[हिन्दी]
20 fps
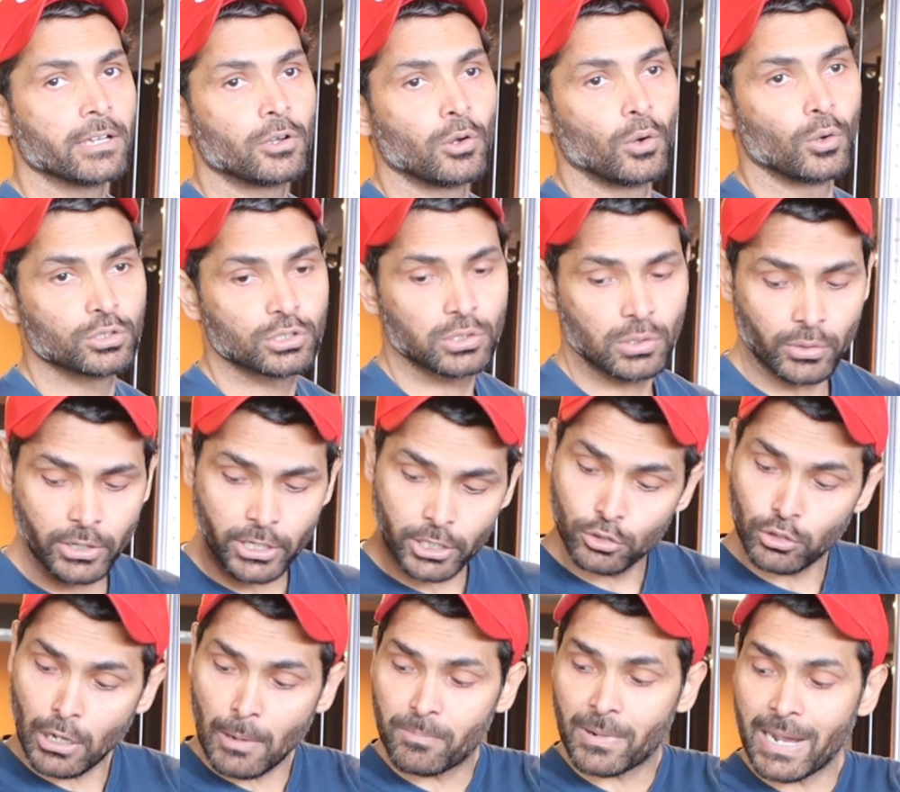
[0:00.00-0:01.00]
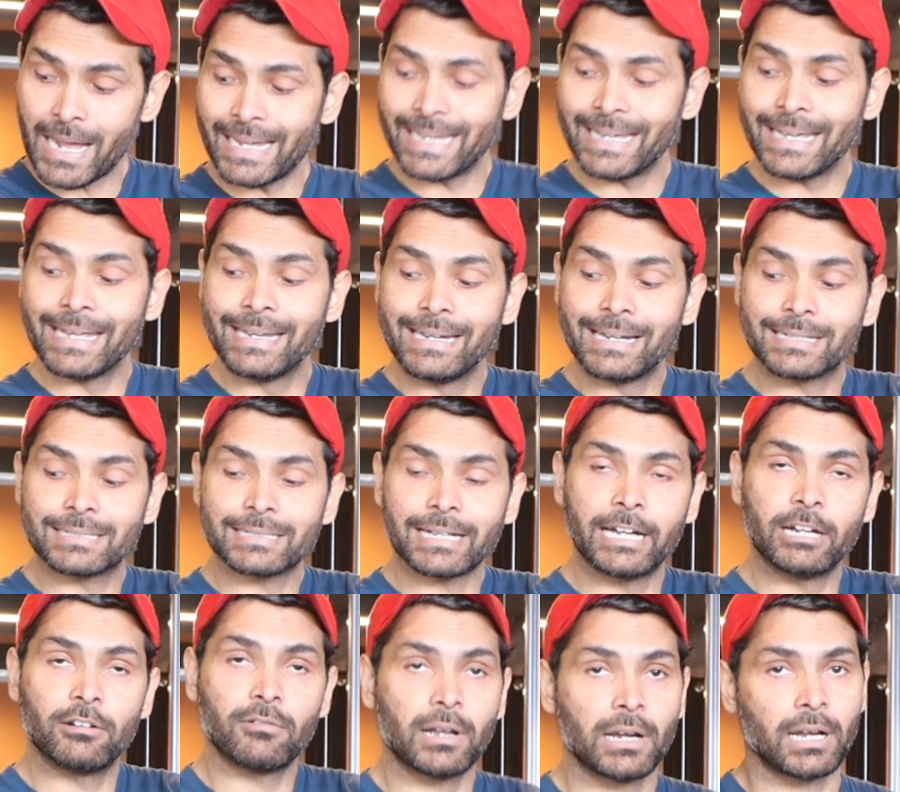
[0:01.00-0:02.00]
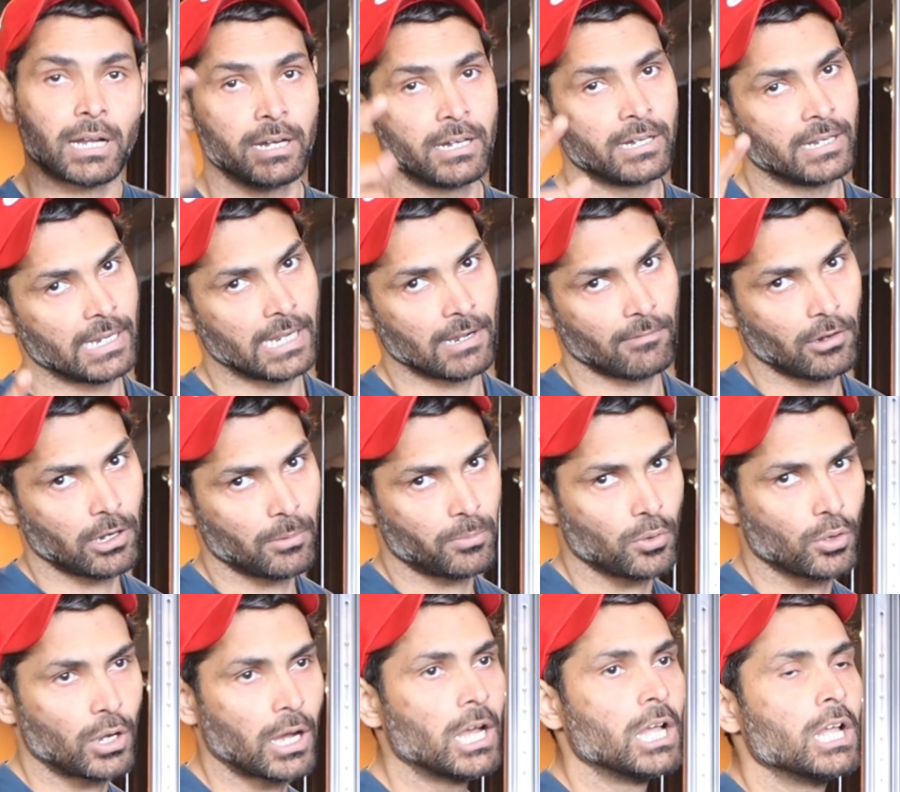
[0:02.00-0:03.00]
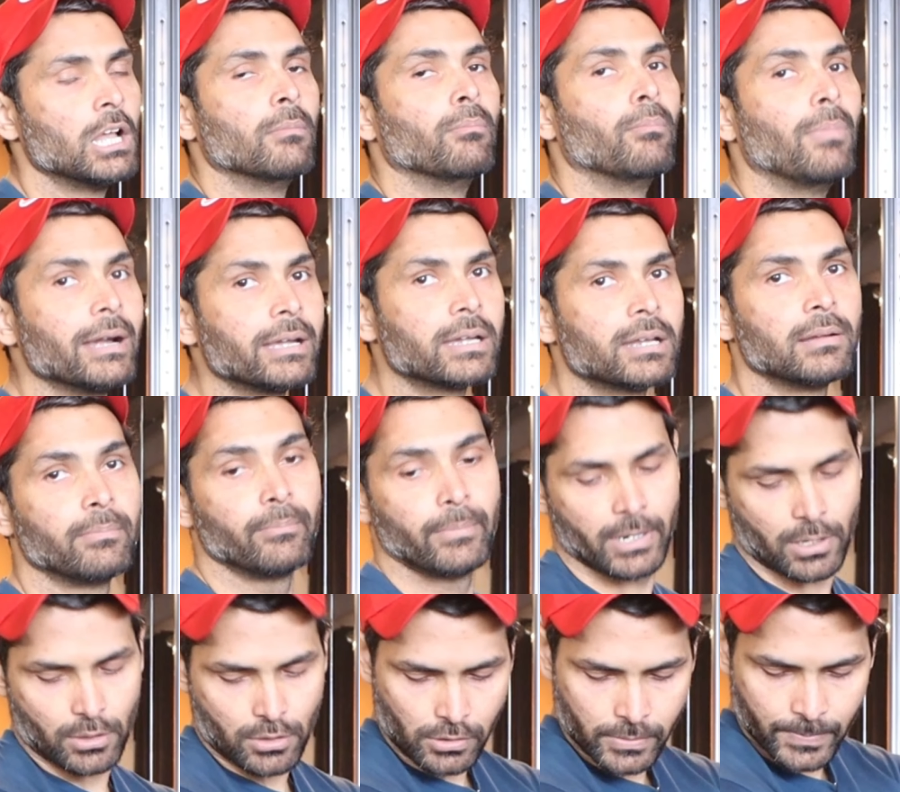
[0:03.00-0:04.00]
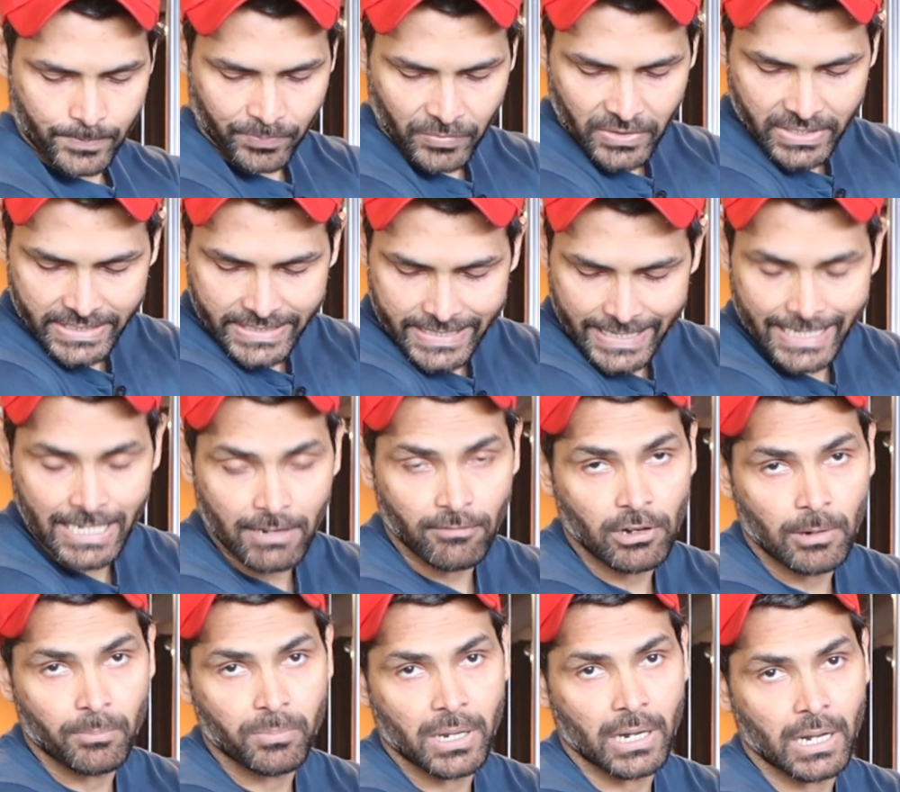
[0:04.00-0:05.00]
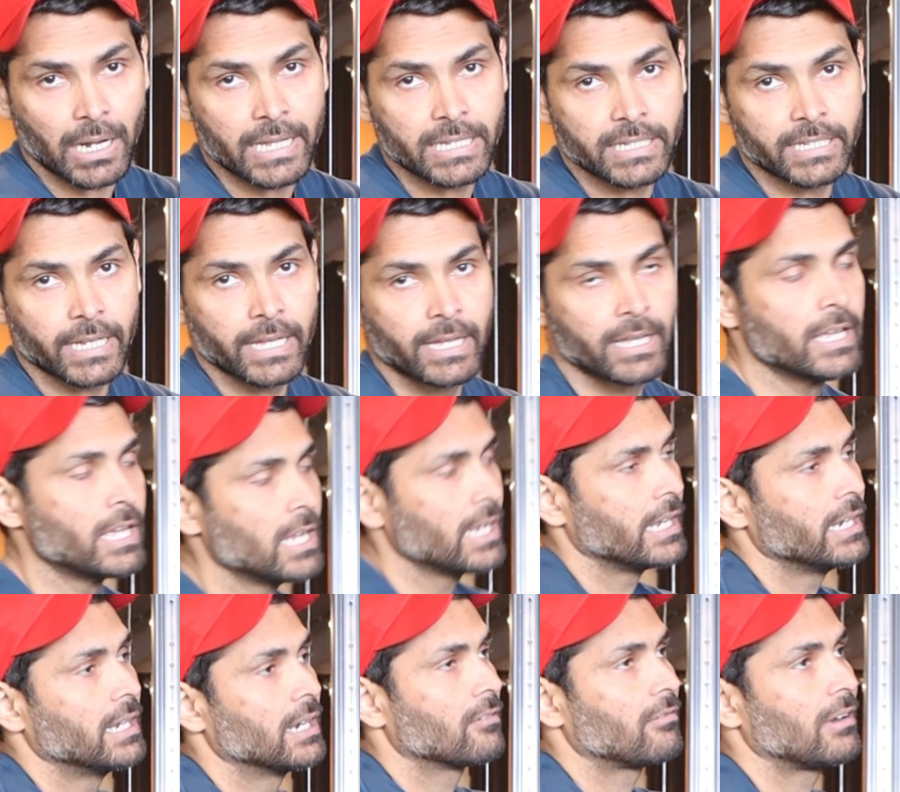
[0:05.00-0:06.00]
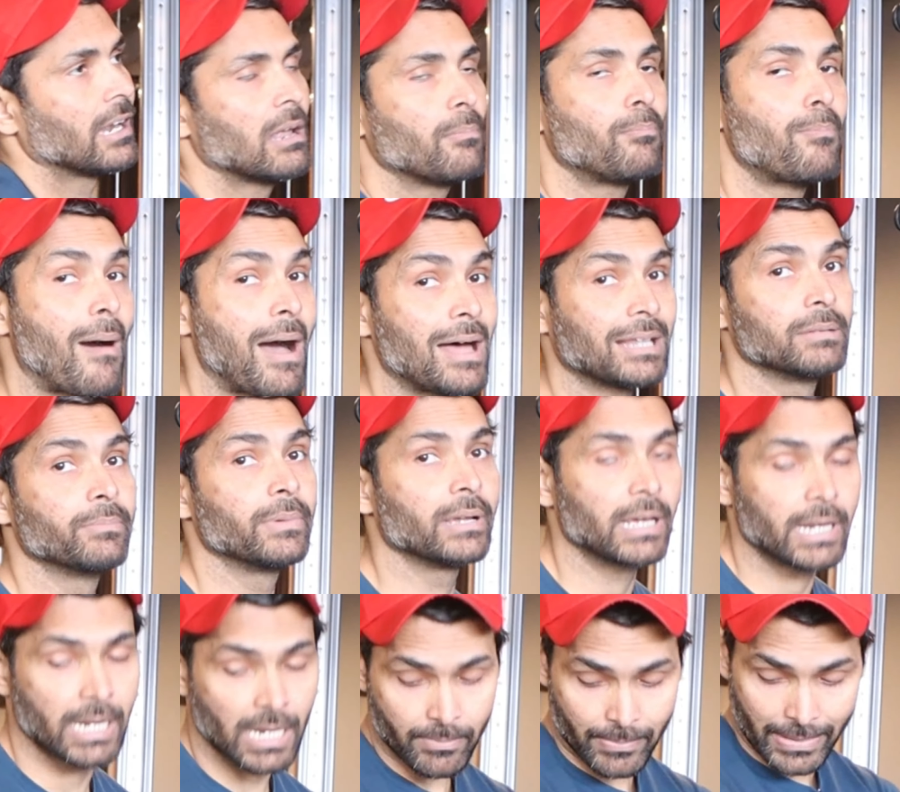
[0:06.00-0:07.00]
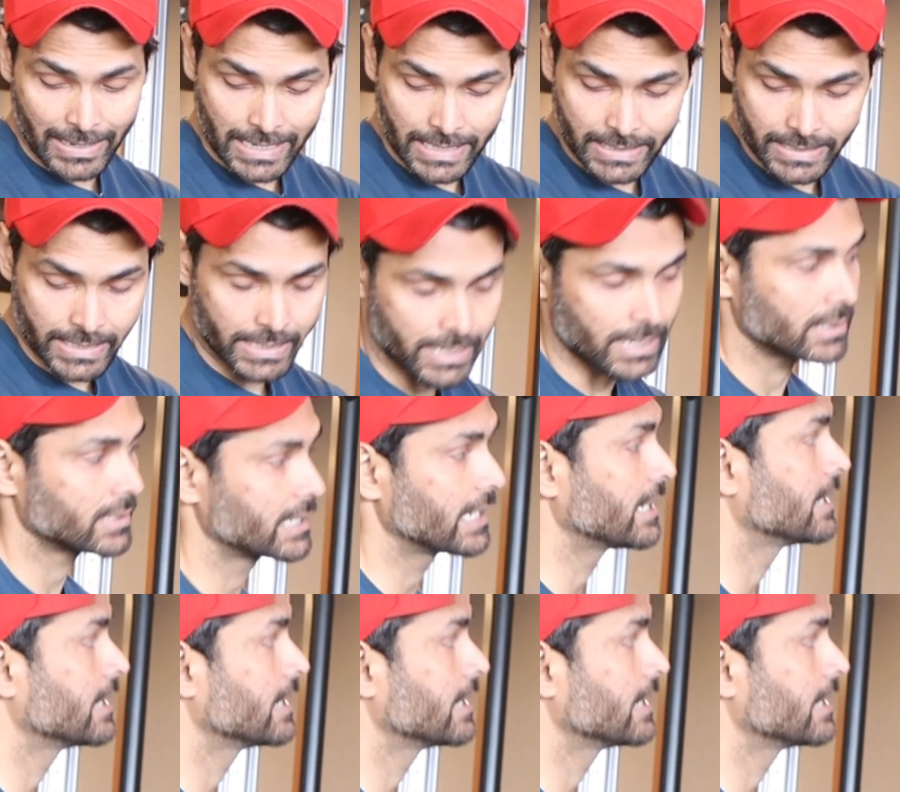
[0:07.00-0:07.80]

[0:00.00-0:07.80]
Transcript: कि क्लोज लोगे तो आपका इनर साइड वाला डेवलप होगा बट मेरे को ये डेवलप करना है ये इनर वाला बाद में करेंगे पहले ये करते